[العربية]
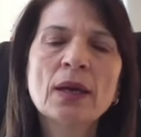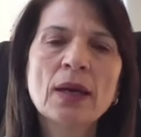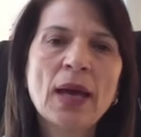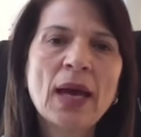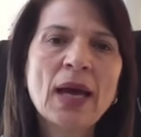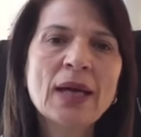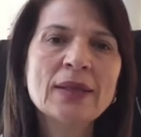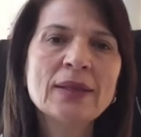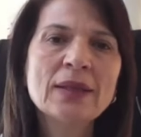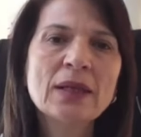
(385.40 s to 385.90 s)

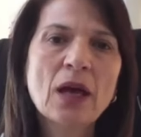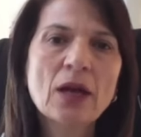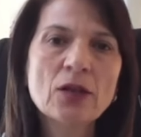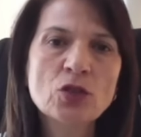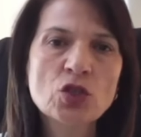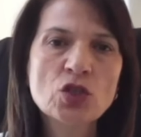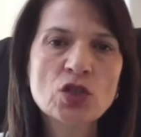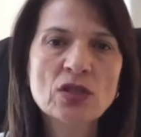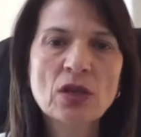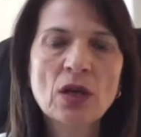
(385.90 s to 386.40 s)
هذه
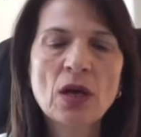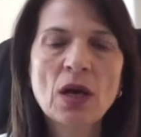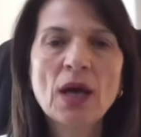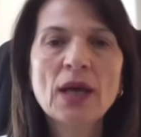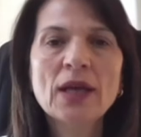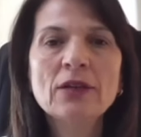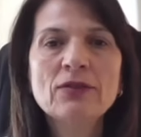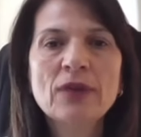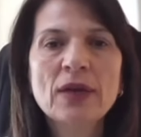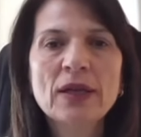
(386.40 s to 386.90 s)
الأنشطة
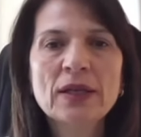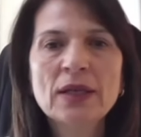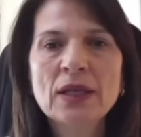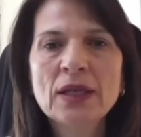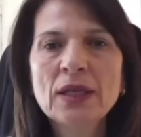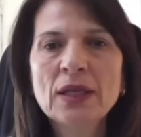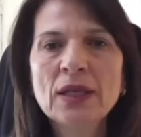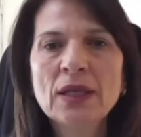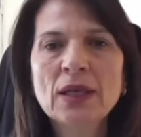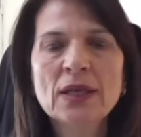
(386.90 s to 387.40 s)

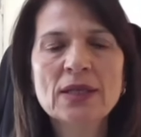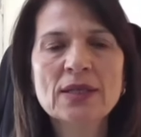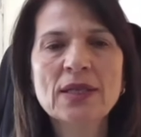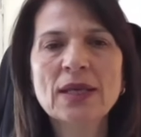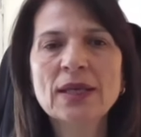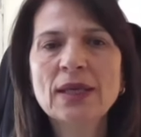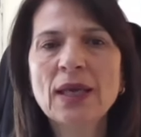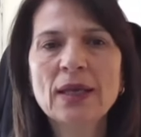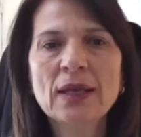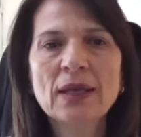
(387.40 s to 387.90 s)
الفنية
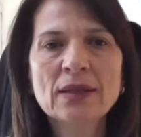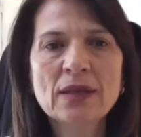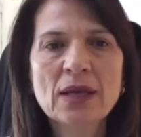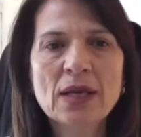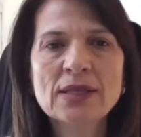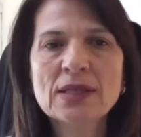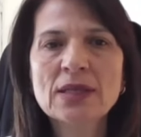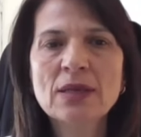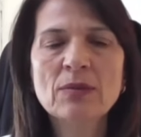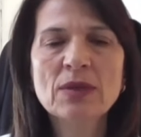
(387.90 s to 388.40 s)
إذا كانت
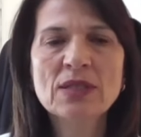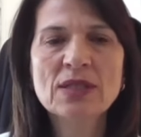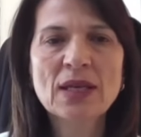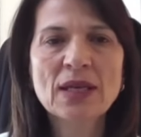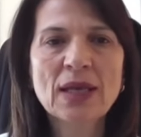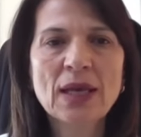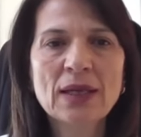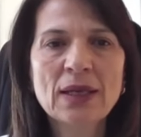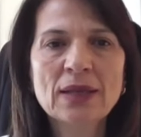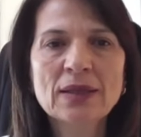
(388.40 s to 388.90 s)
رسم إذا
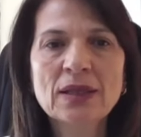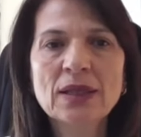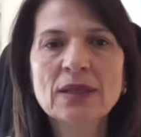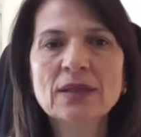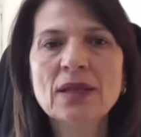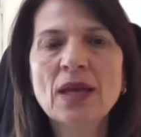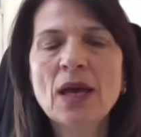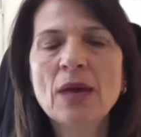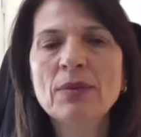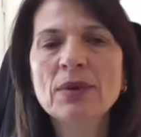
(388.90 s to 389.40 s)
كانت
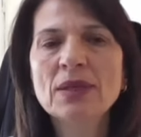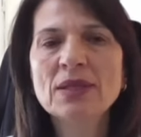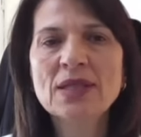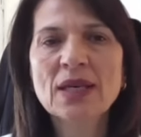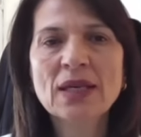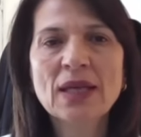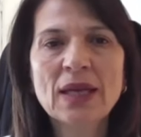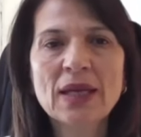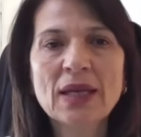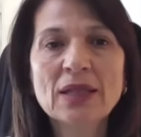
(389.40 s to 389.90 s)
كتابة إذا
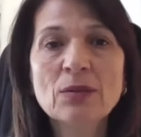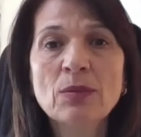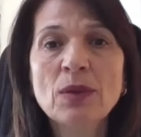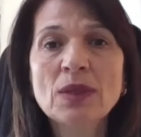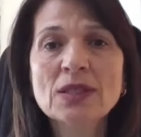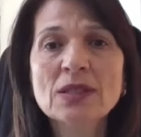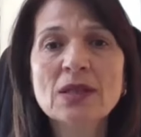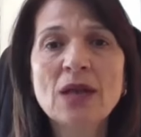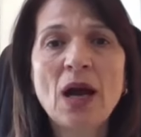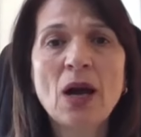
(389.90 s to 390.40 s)
كانت
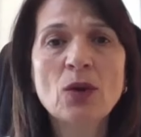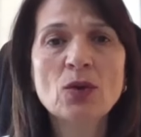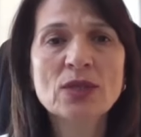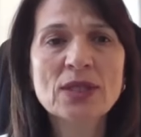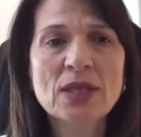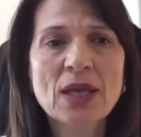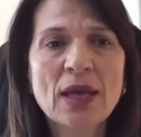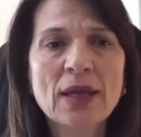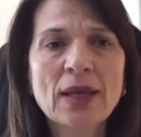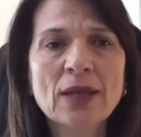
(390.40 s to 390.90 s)
مسرح أو
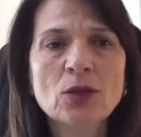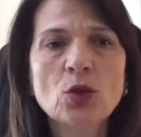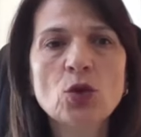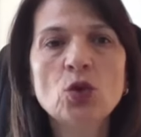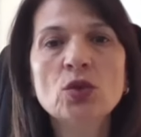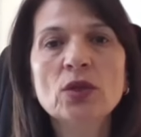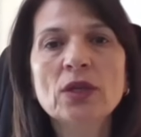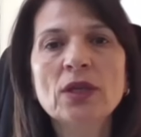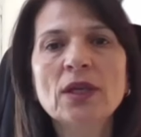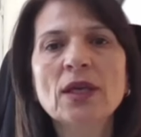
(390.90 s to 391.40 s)
إذا كانت
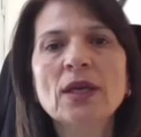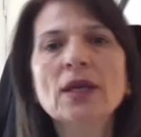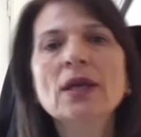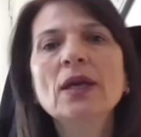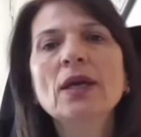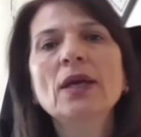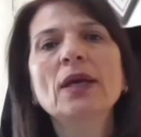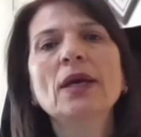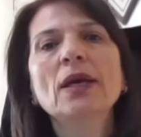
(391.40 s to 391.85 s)
أغنية